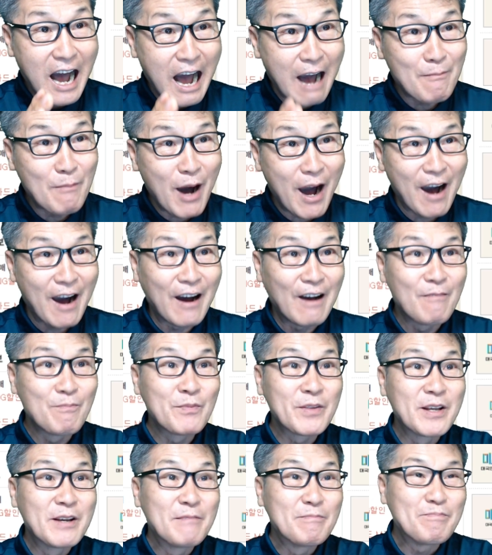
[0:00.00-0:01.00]
아마
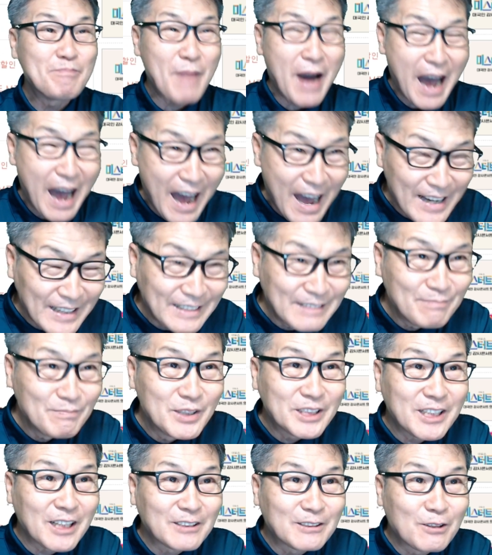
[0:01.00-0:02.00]
많은
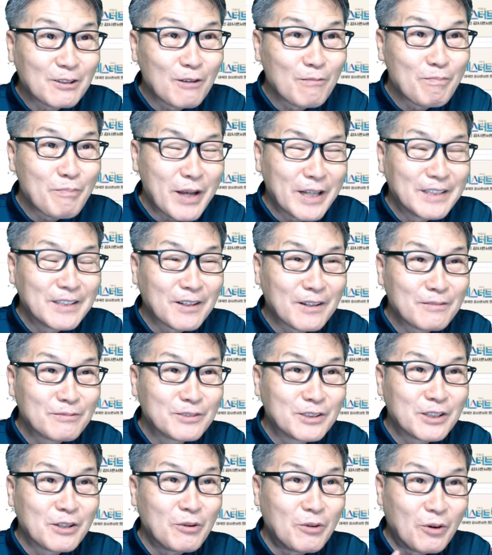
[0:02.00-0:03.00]
미스터 트롯 팬
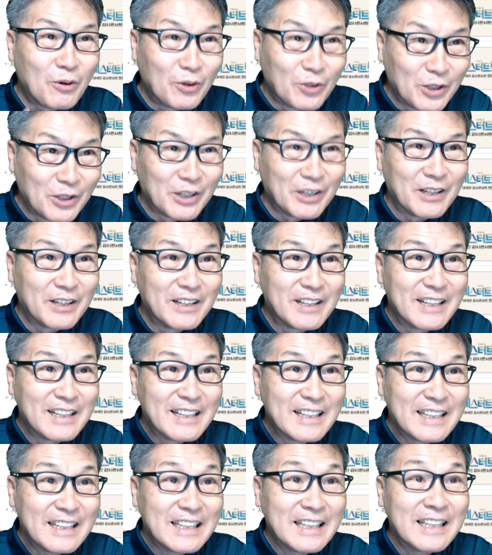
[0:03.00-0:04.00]
여러분들이 오늘
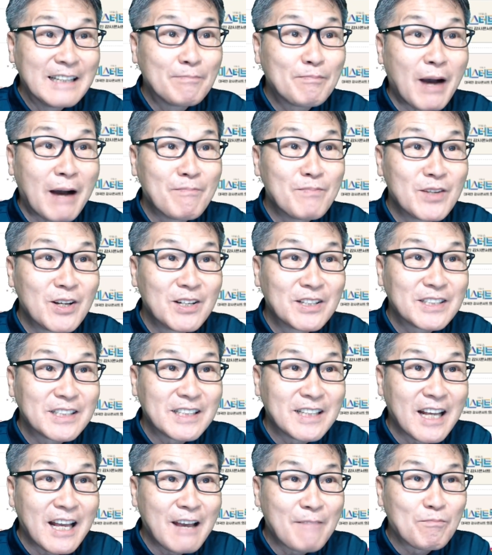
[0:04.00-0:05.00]
이 밤
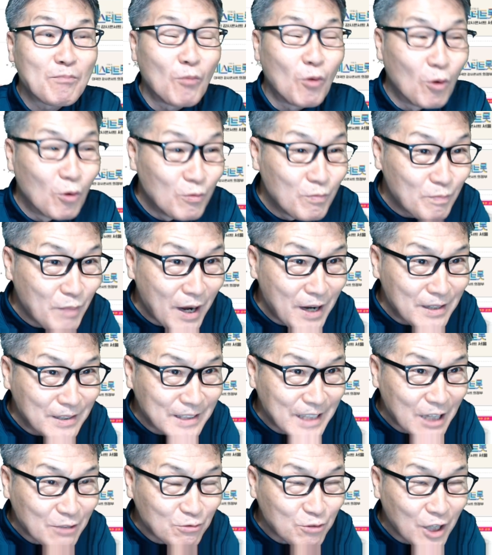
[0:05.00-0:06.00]
10시에 본방을
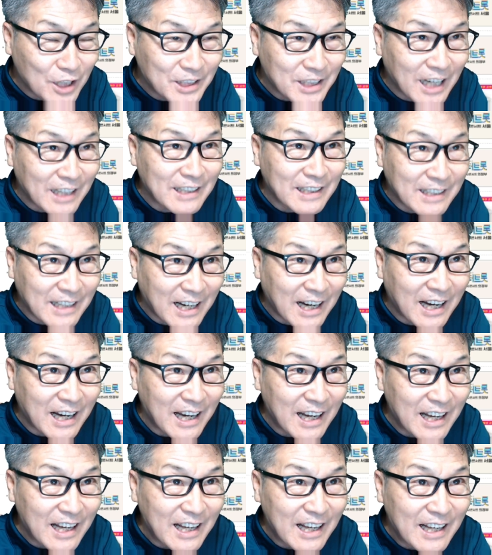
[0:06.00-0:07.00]
사수하지 않을까.
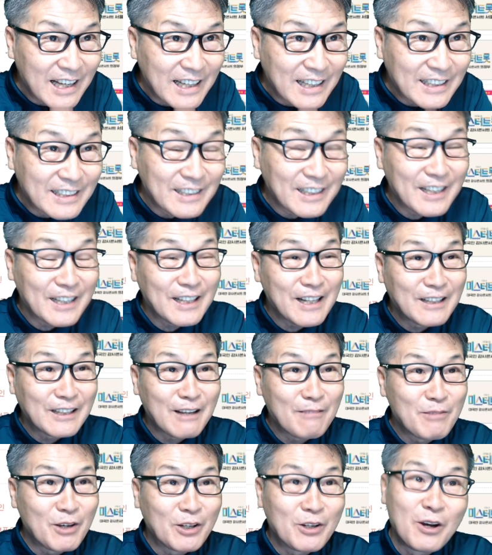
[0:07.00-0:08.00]
그렇게
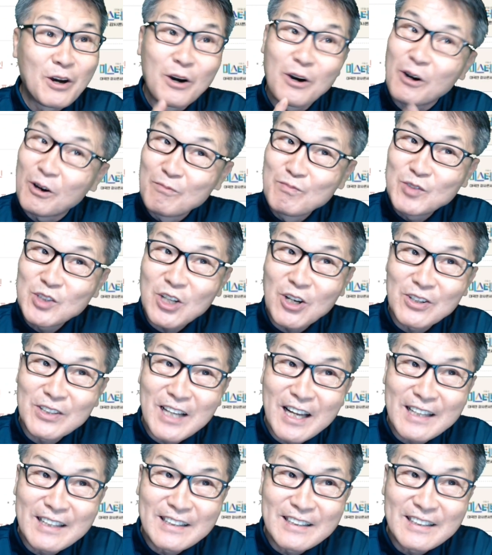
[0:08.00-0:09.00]
된다면
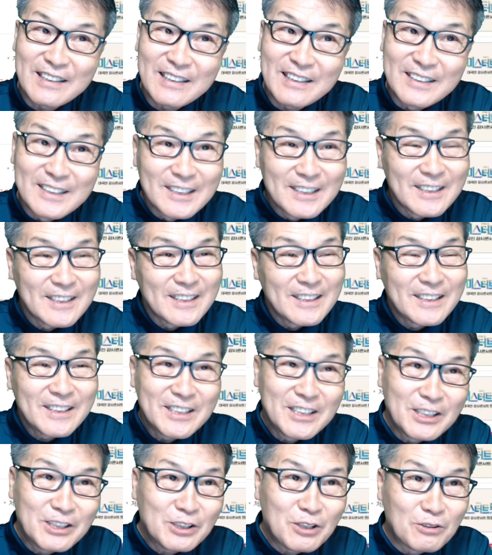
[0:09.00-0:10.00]
엄청난
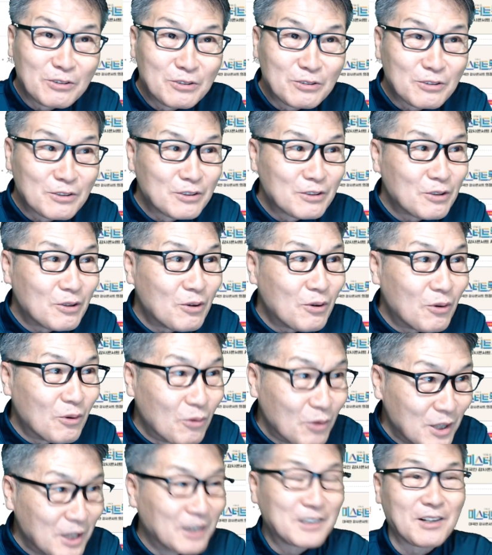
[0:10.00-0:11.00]
시청률을
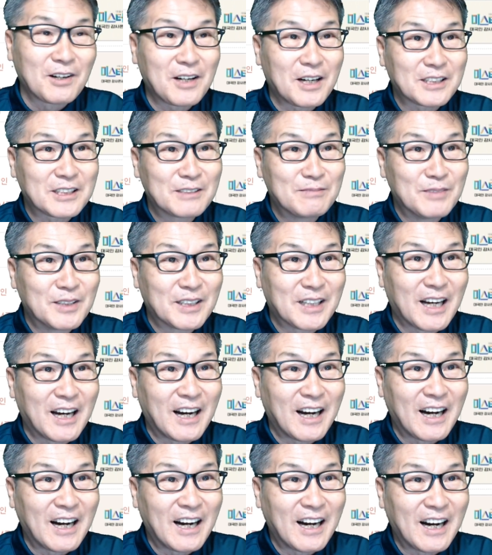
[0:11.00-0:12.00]
올릴 것
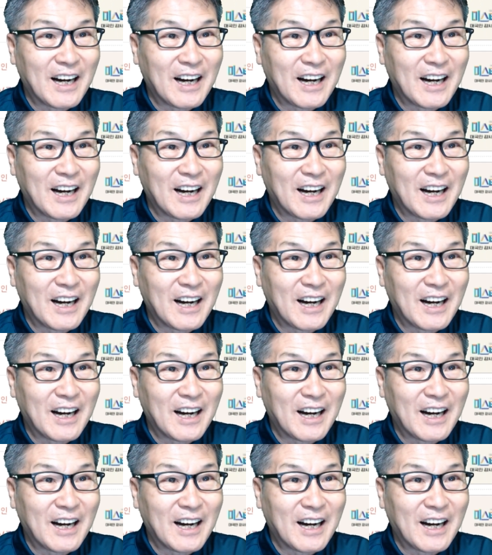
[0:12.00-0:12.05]
같습니다.